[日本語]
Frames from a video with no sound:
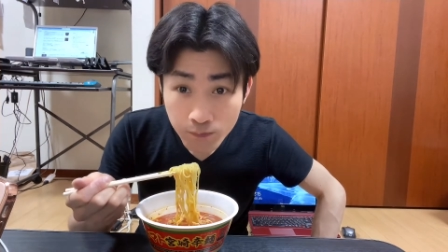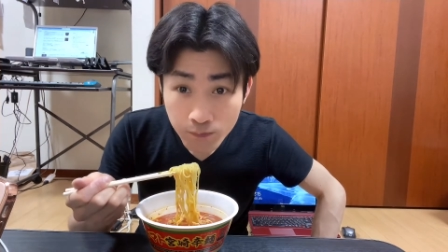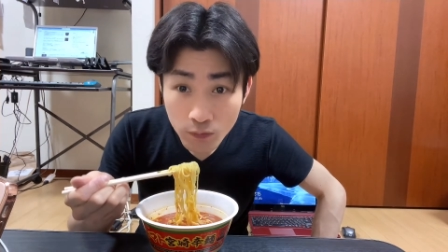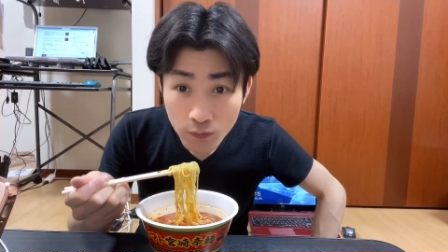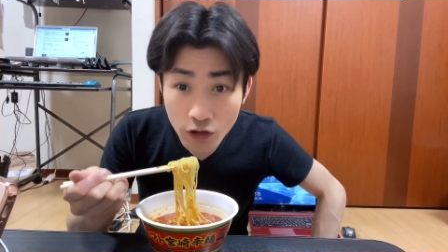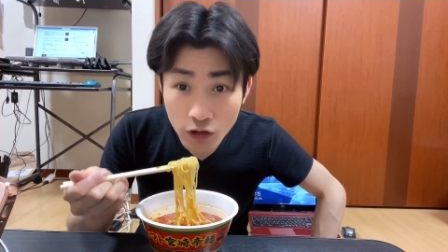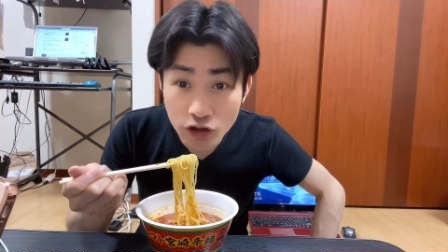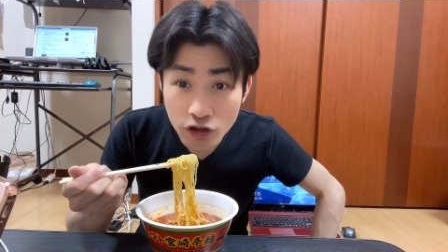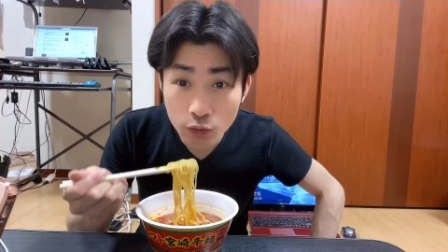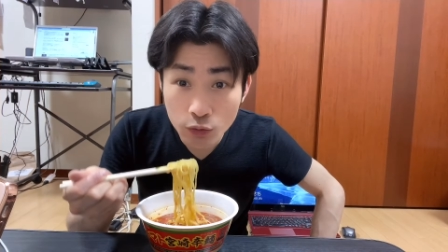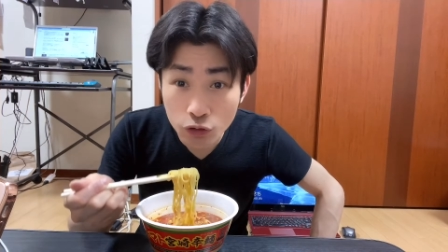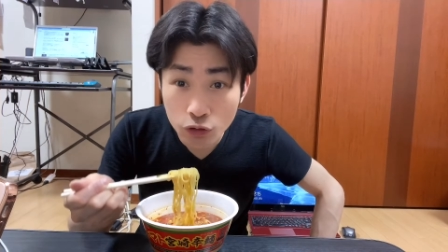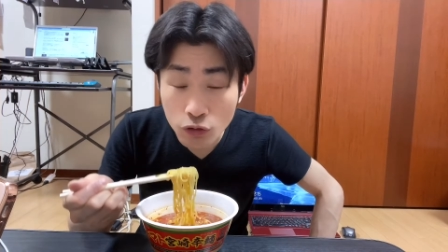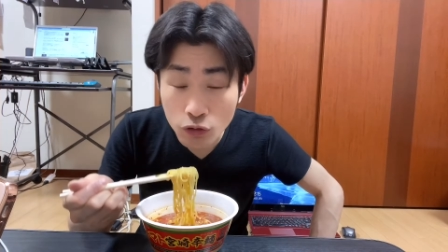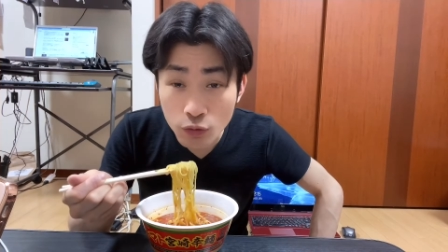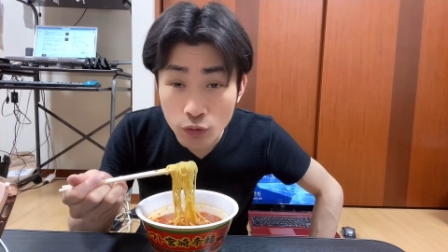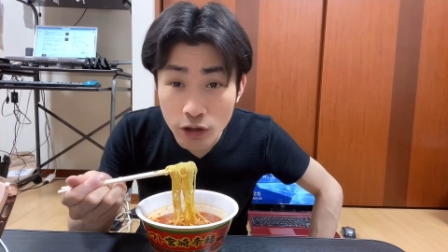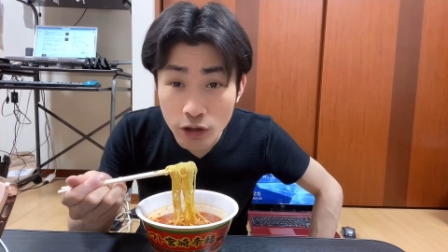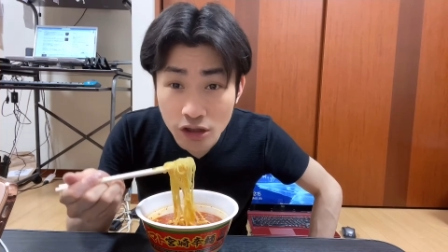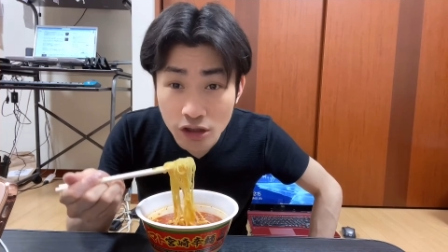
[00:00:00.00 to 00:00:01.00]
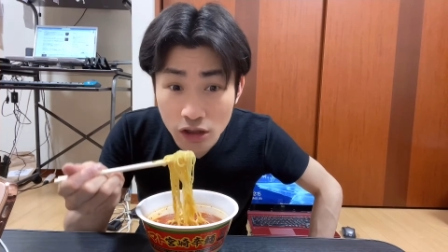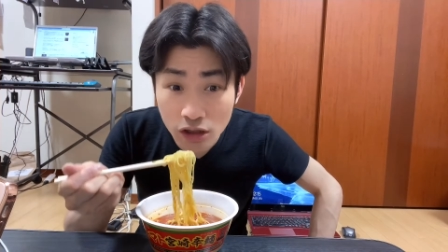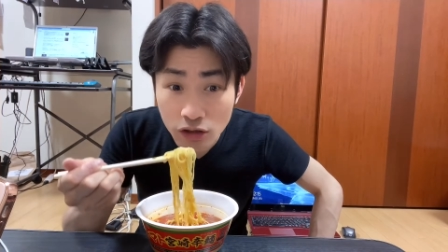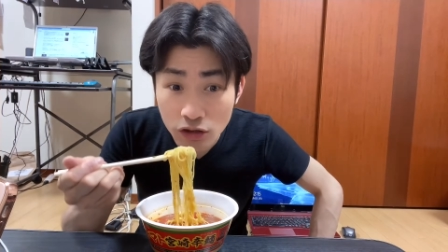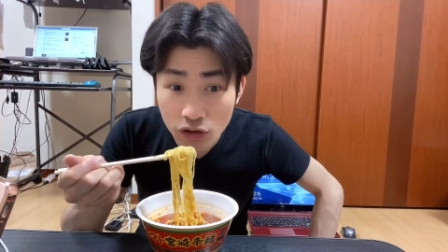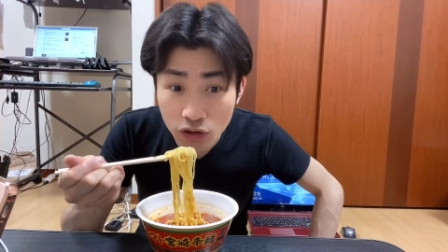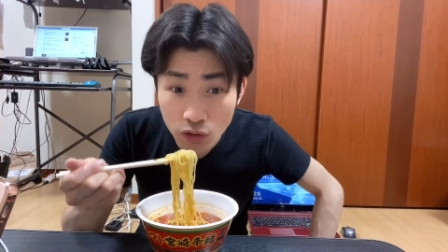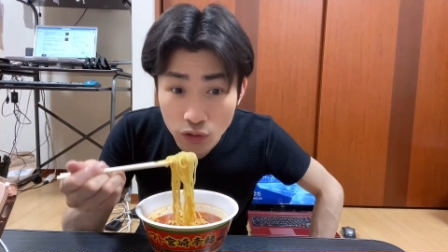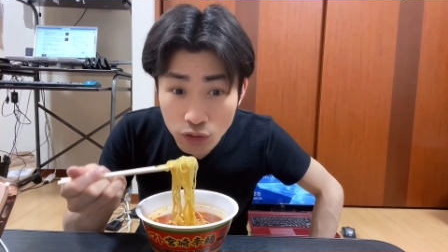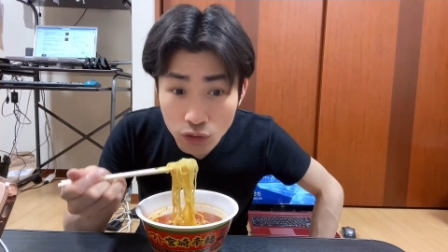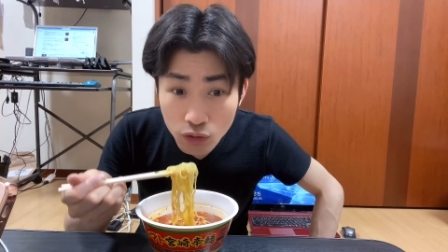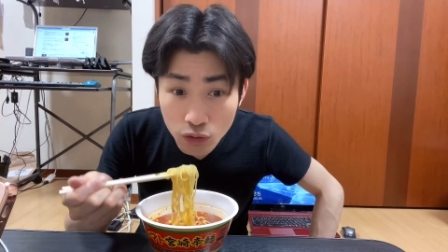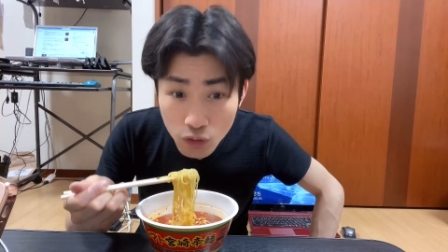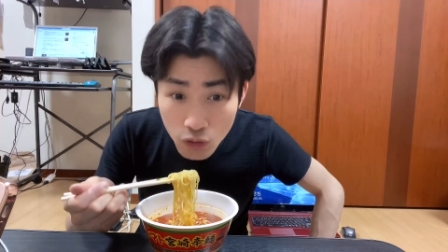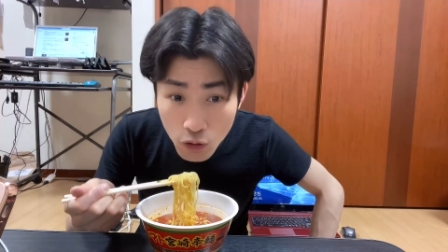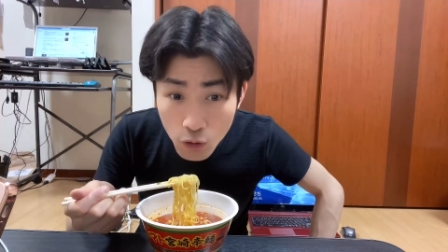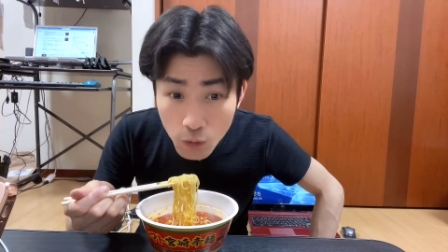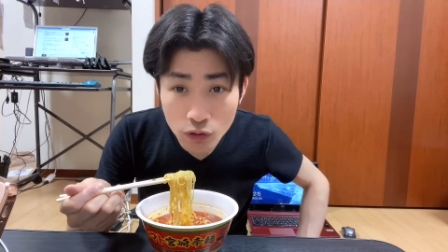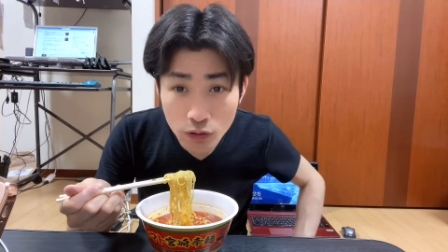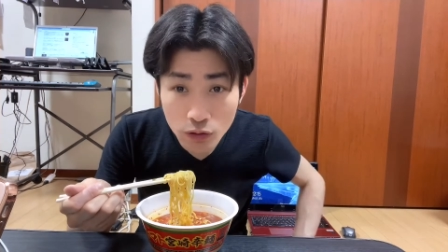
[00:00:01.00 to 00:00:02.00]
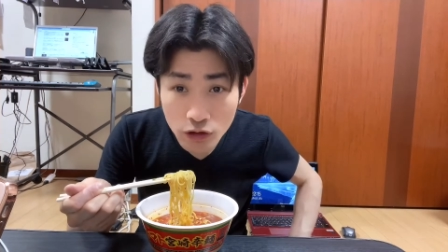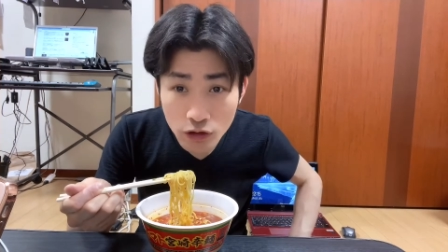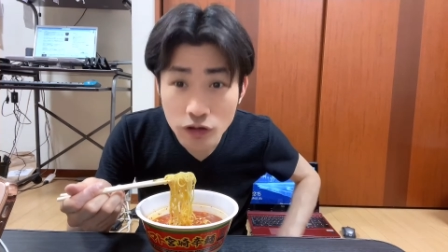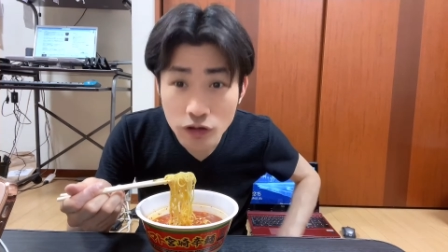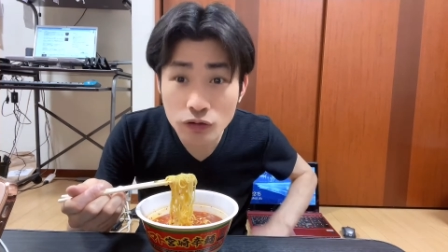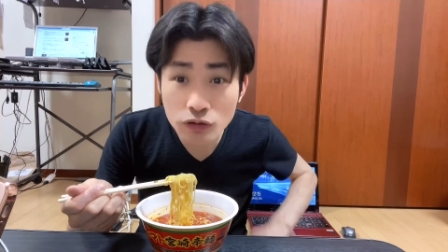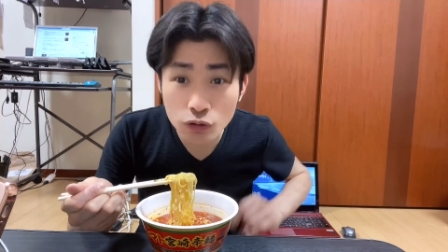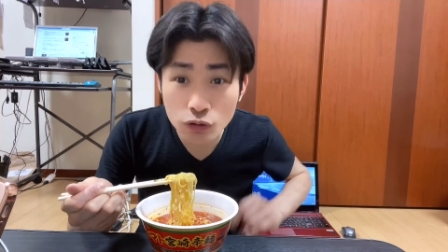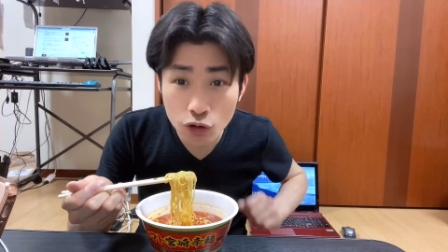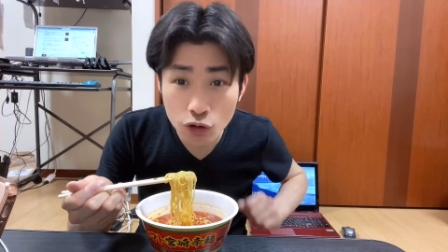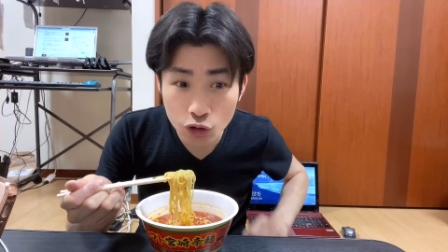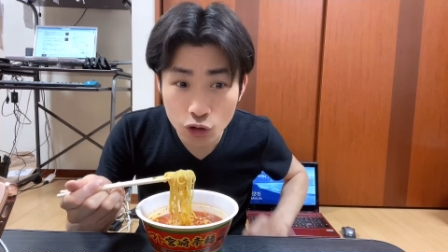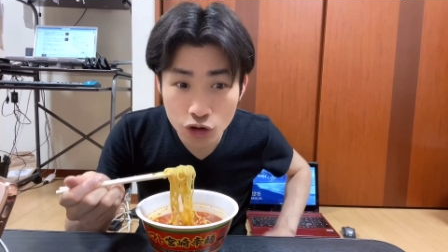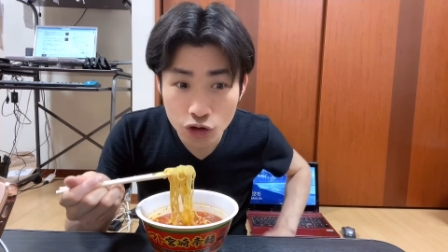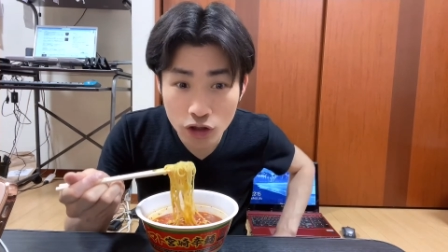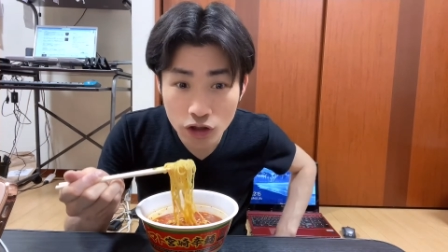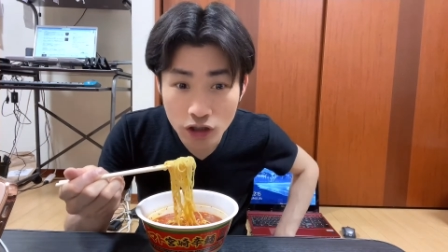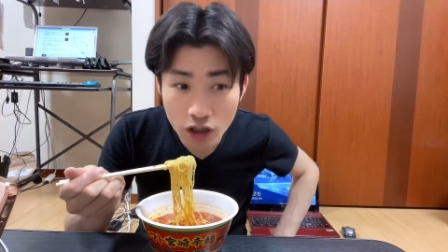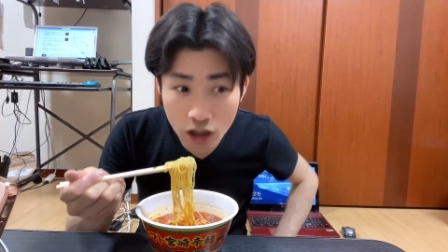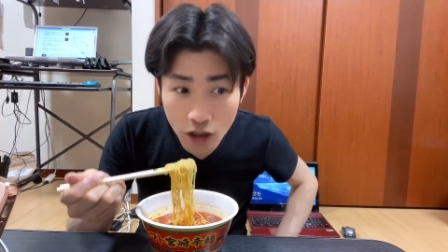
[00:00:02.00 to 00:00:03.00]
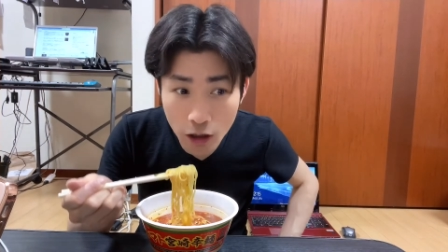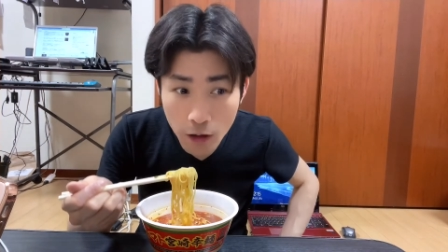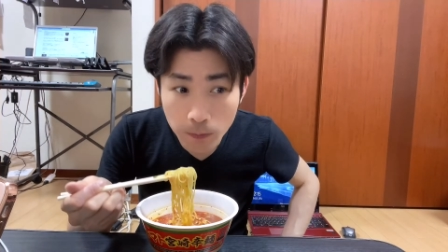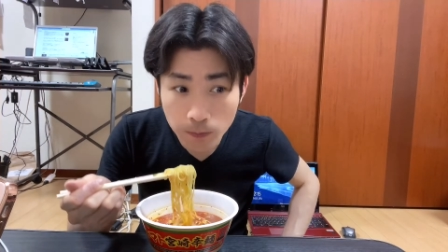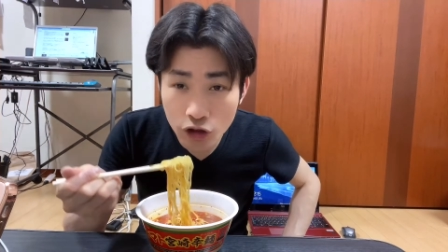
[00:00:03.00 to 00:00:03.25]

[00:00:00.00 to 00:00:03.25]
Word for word: で、地元のメディアによると、多数登場してて、